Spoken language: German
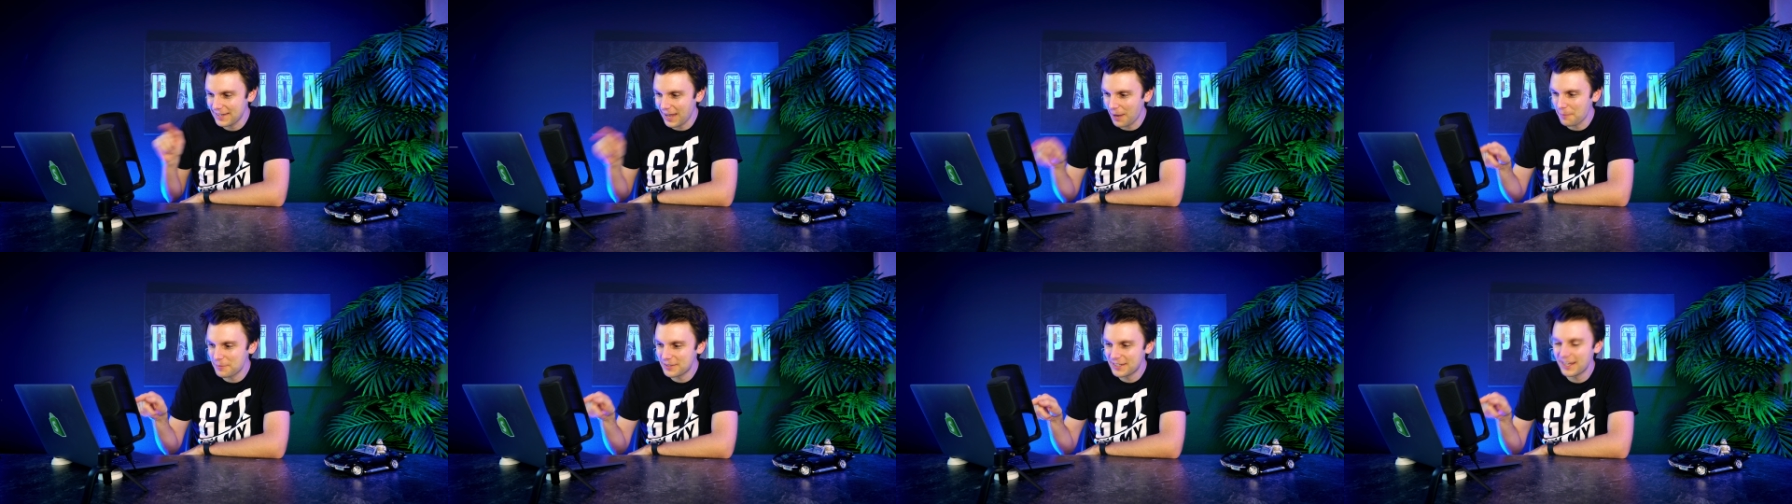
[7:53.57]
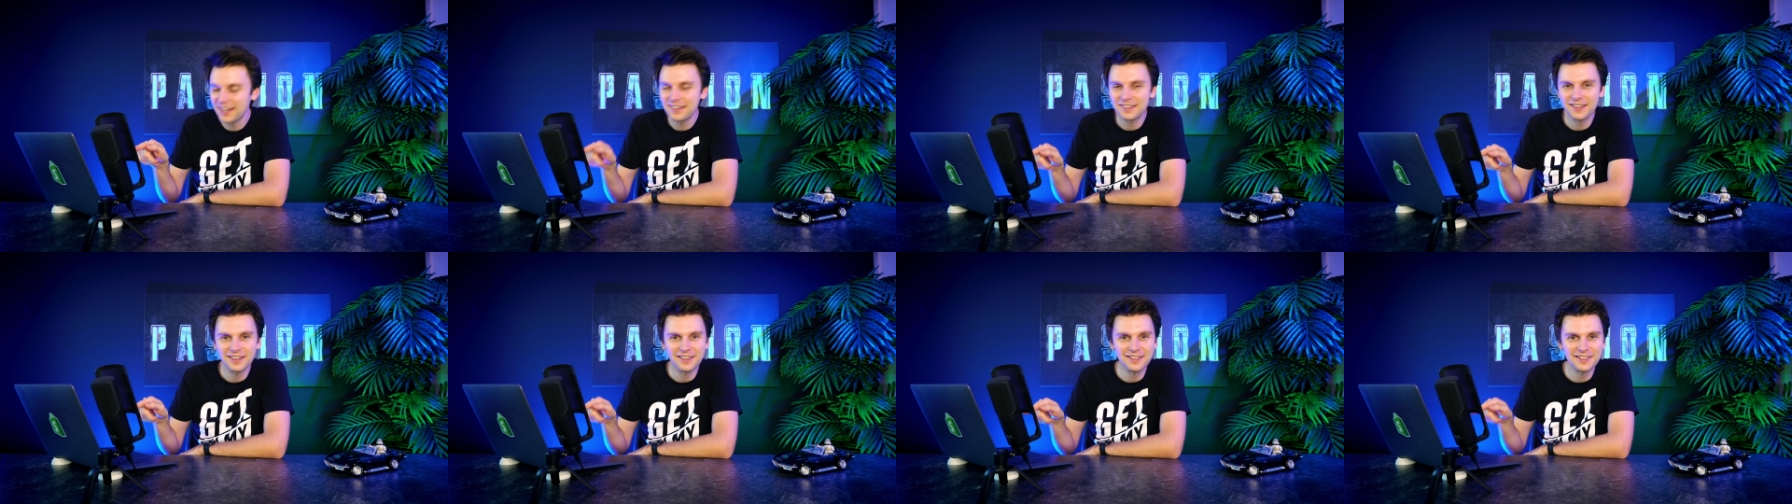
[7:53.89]
Damit
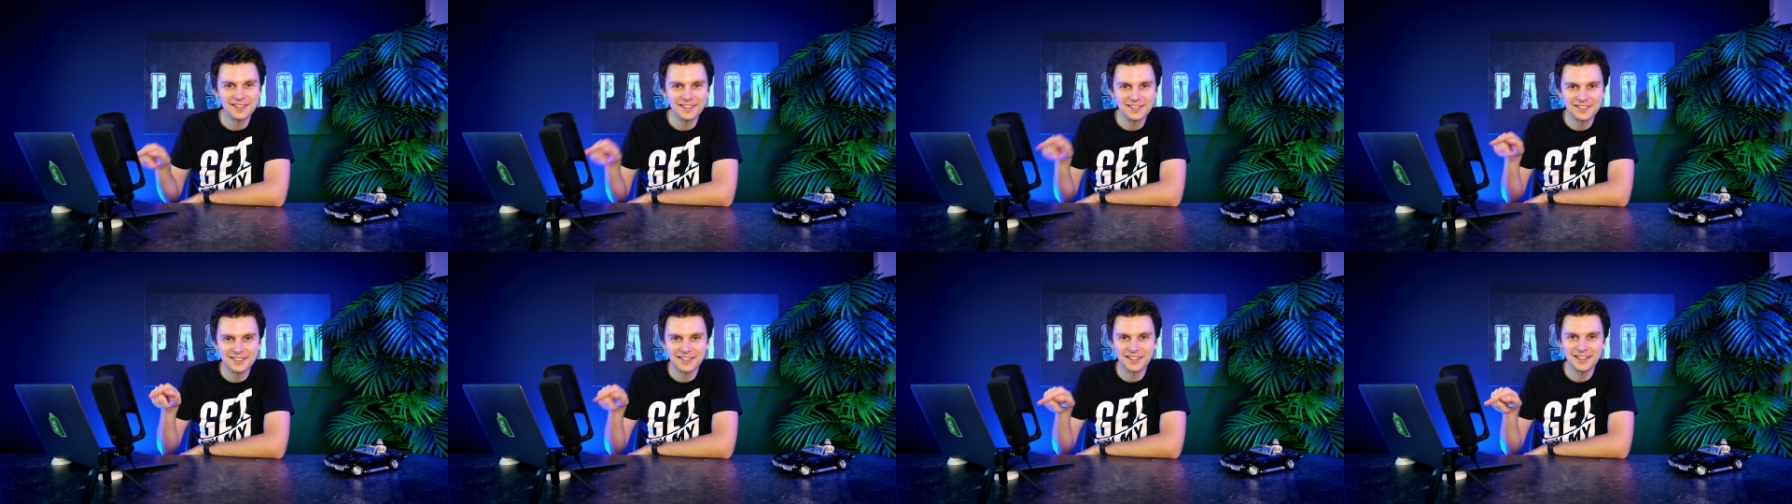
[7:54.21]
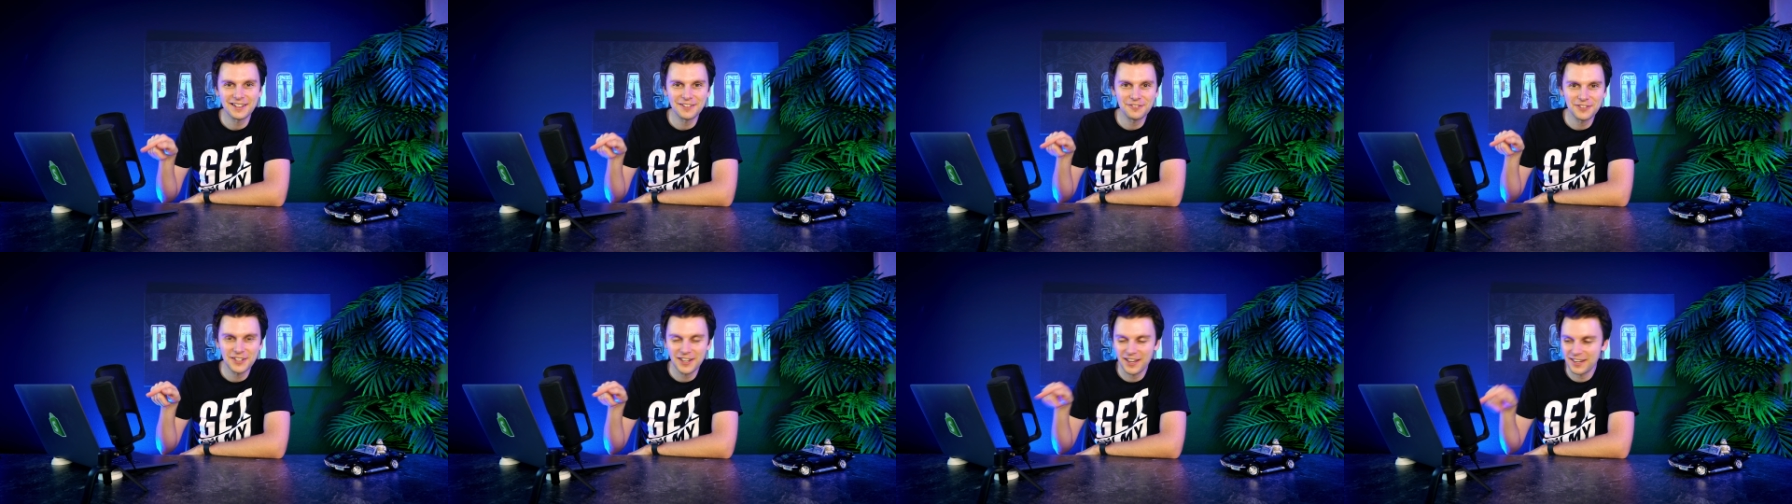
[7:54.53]
hätte er den
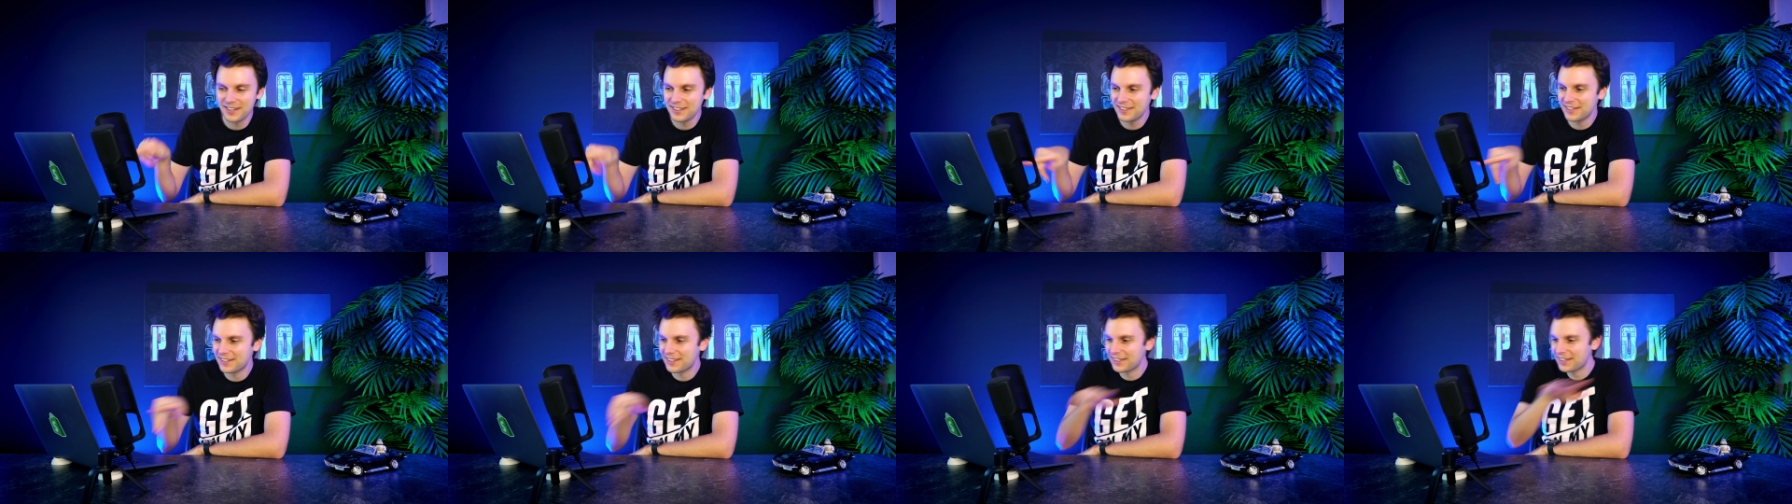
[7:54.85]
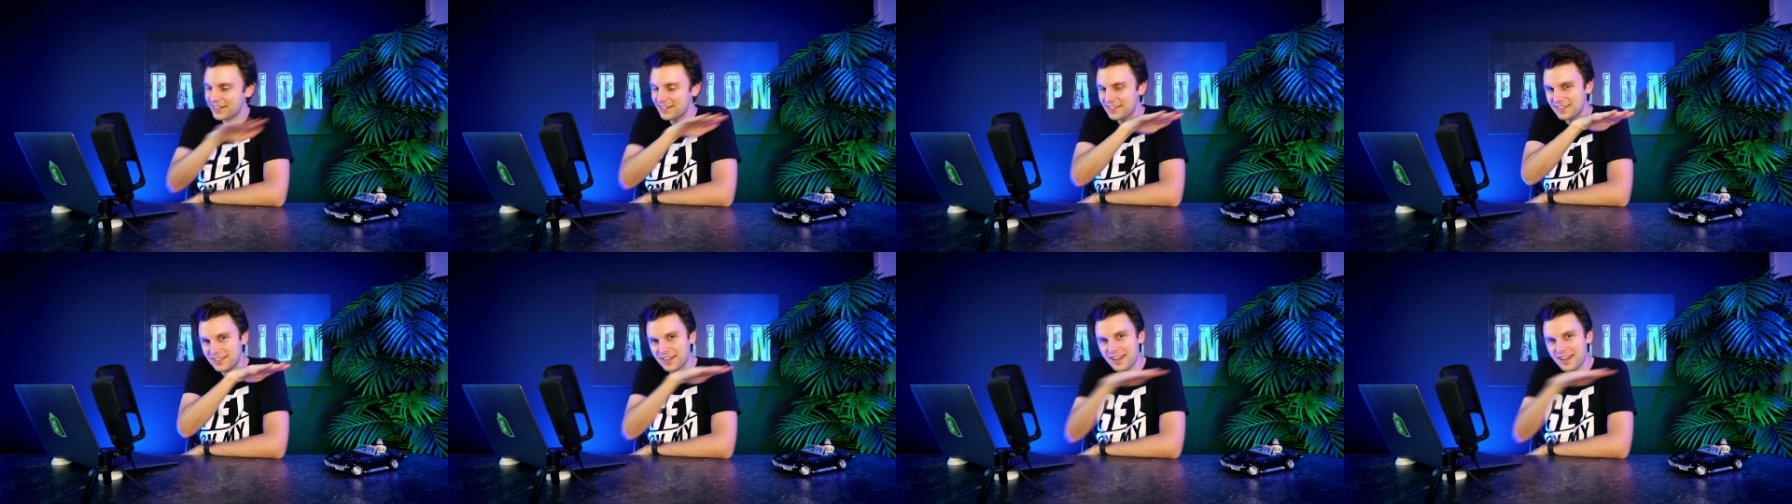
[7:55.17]
Trick wieder hingekriegt,